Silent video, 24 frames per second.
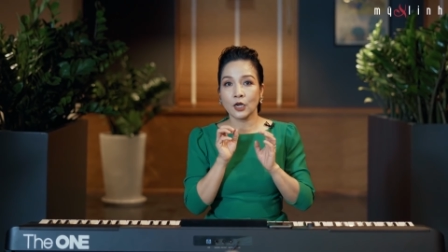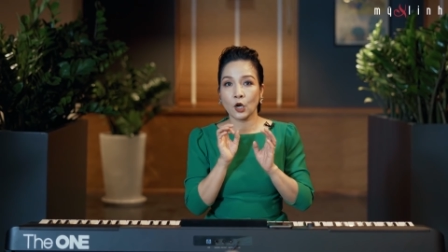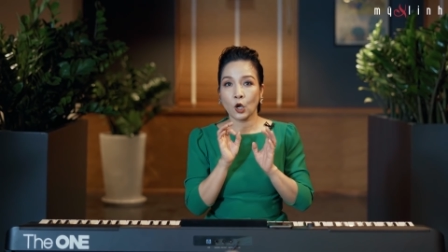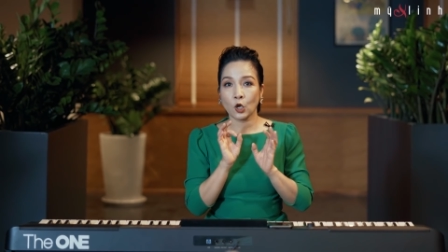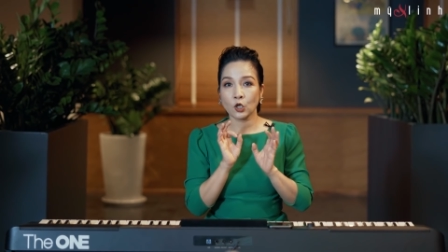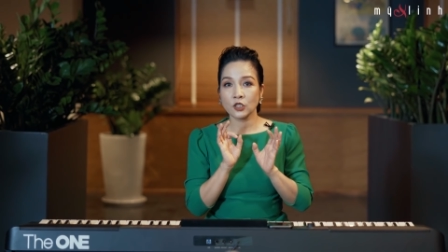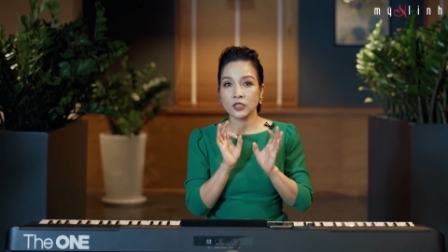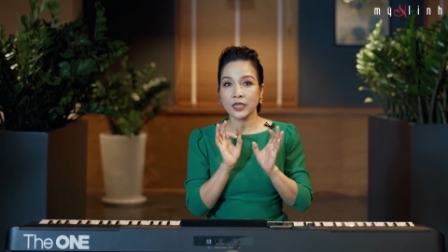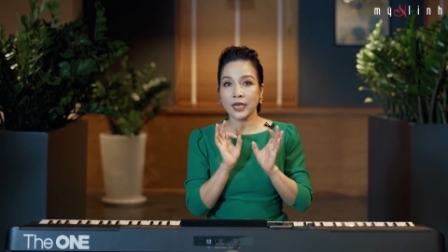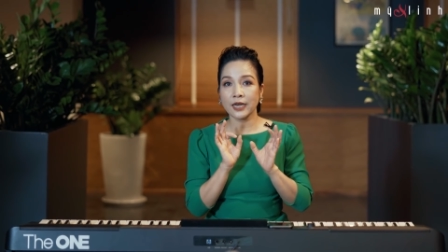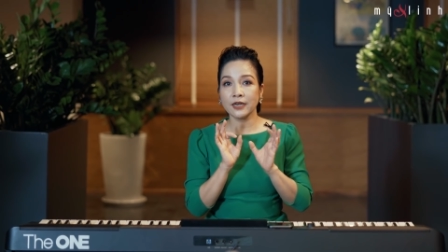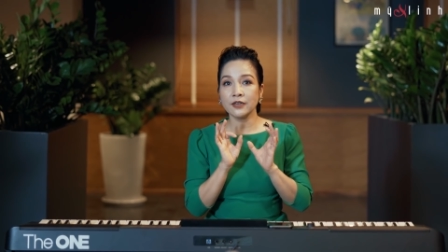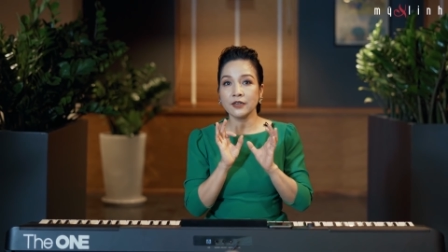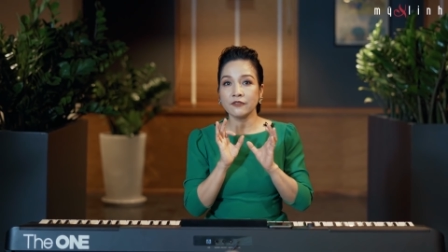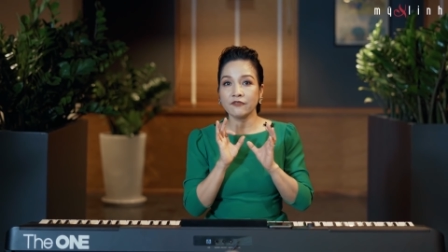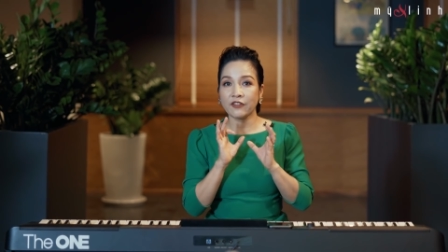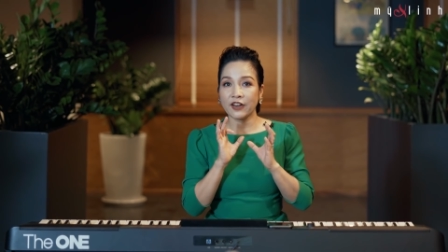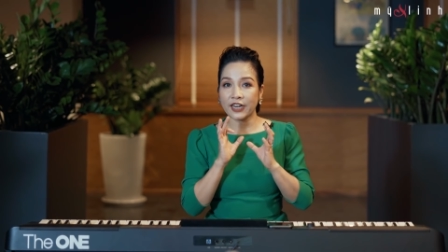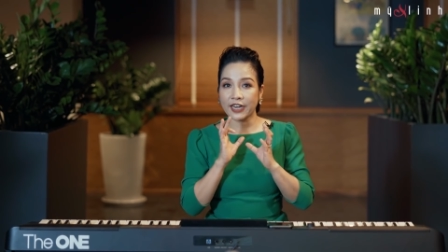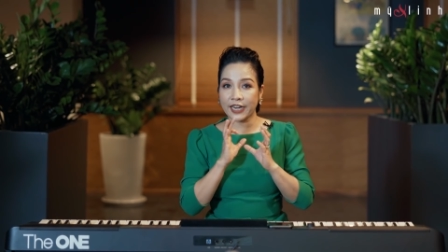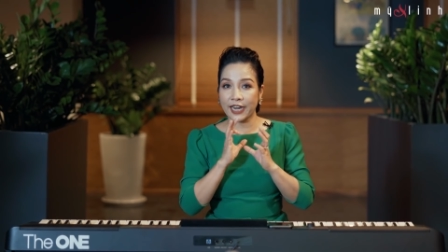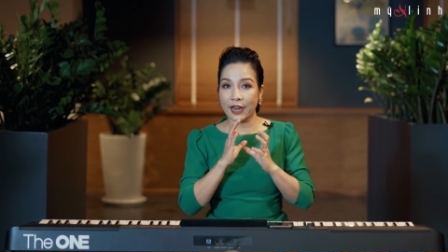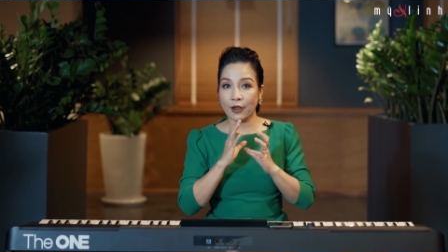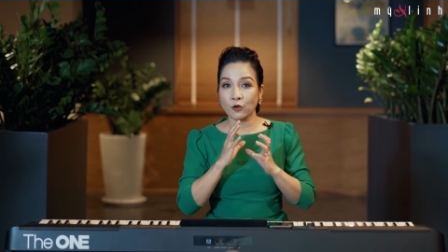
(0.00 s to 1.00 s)
nó sẽ
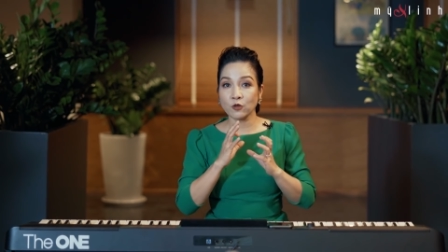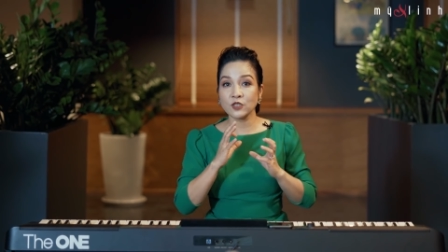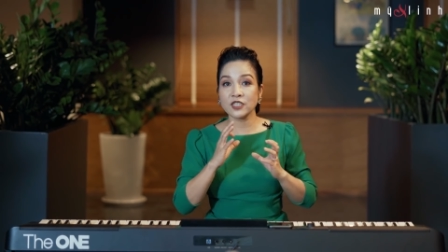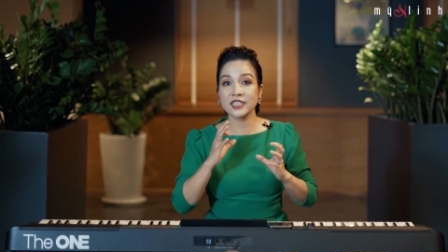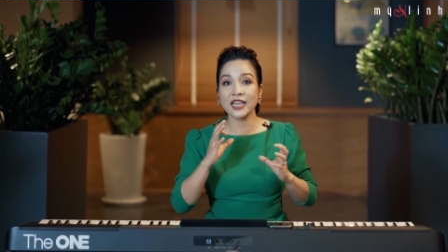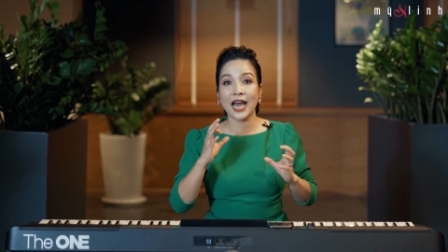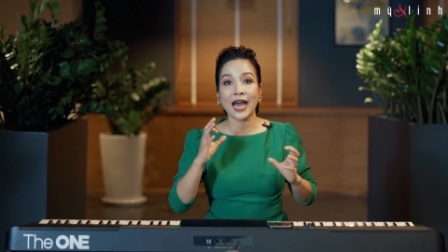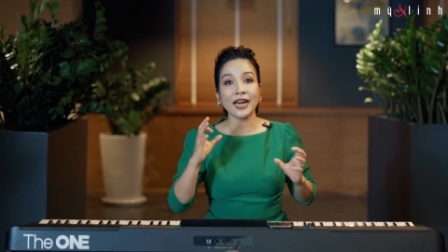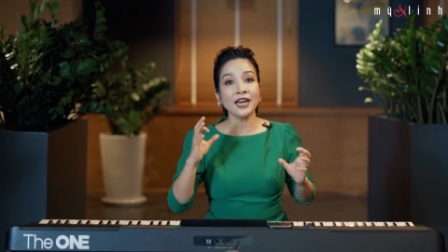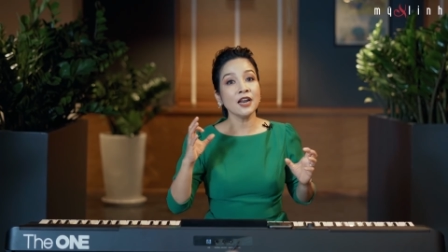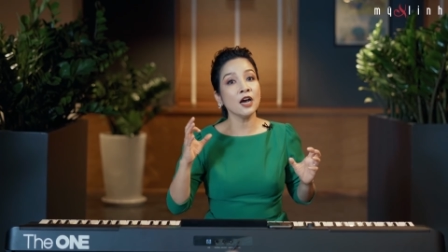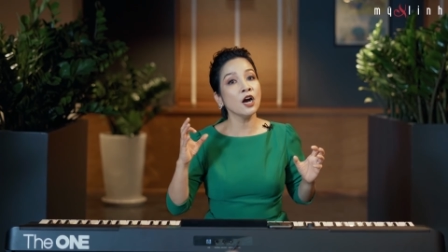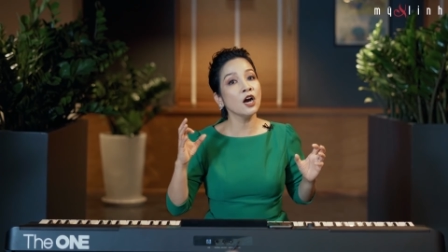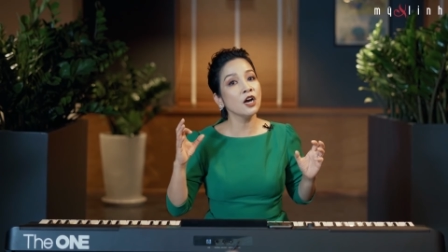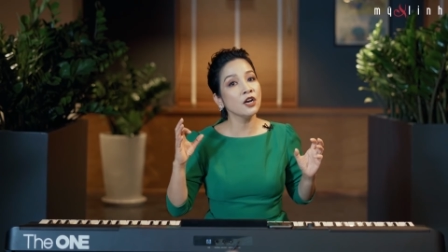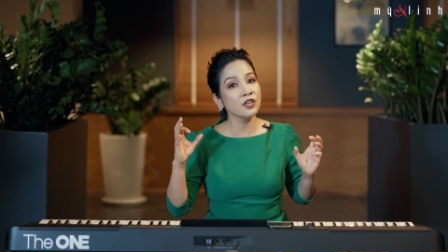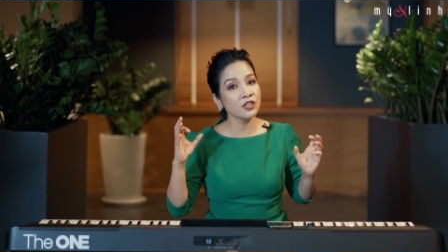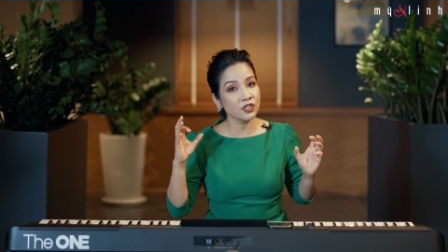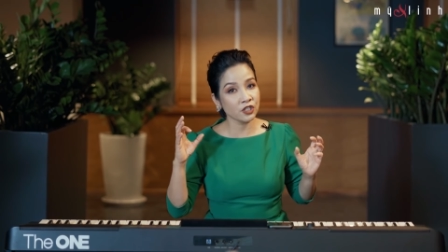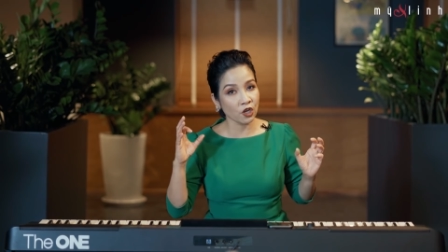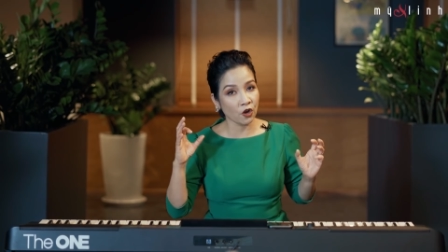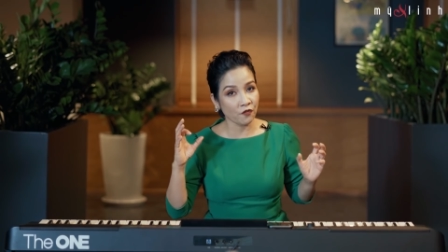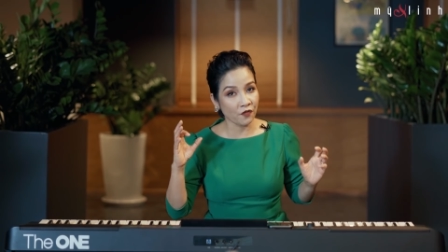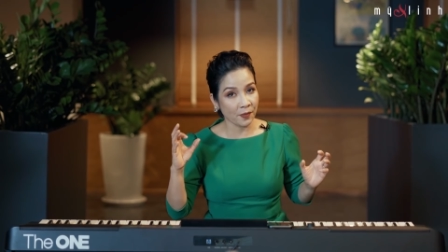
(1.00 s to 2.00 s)
phải kéo giãn
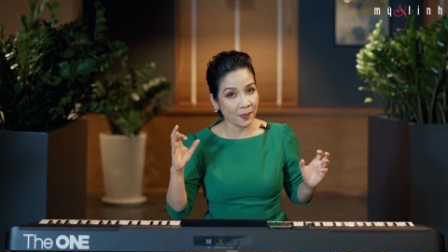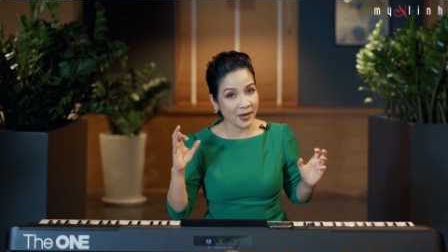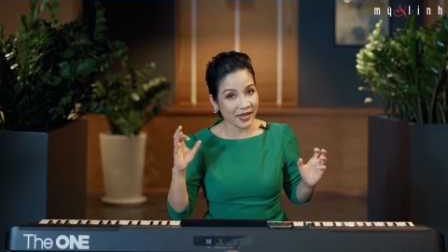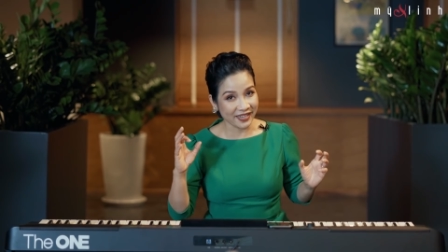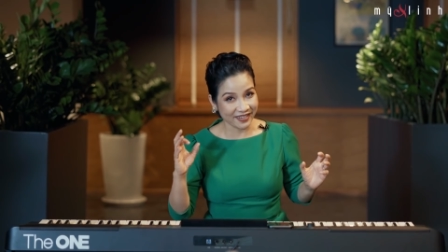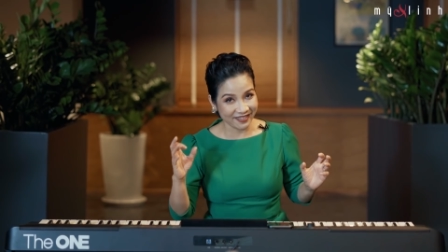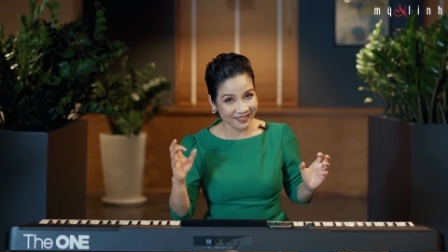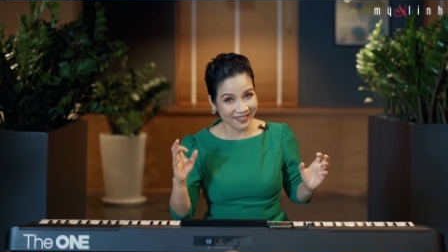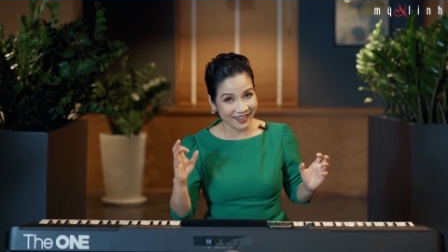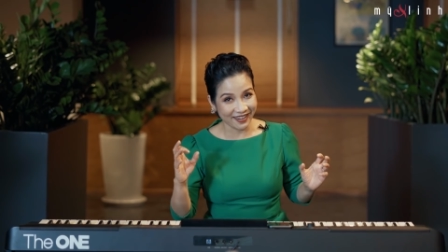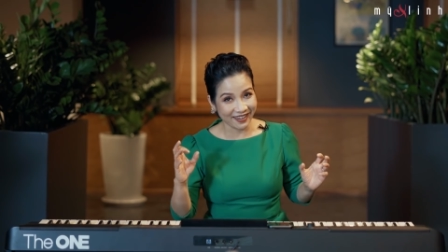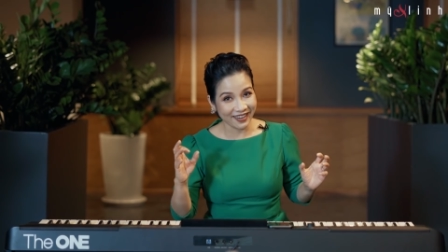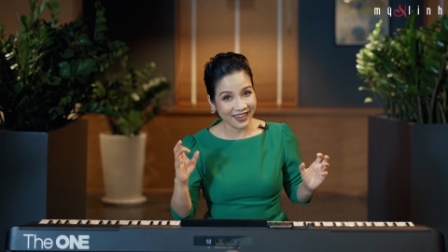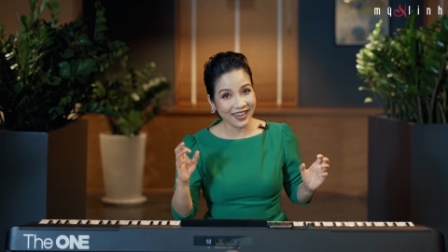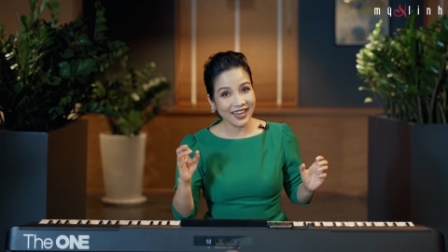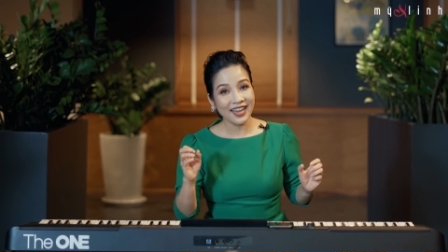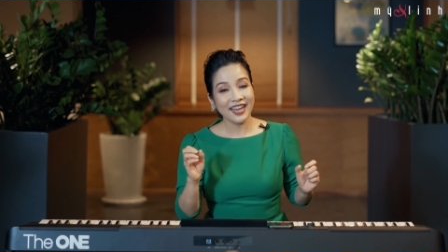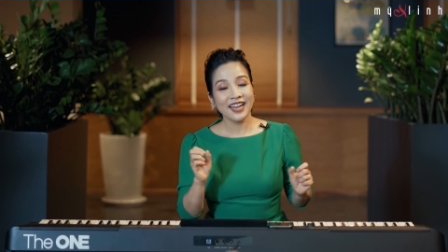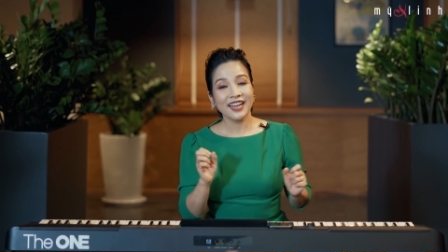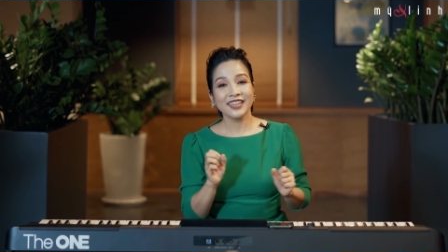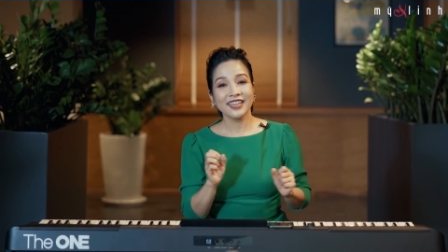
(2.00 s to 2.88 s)
hơn so với bình thường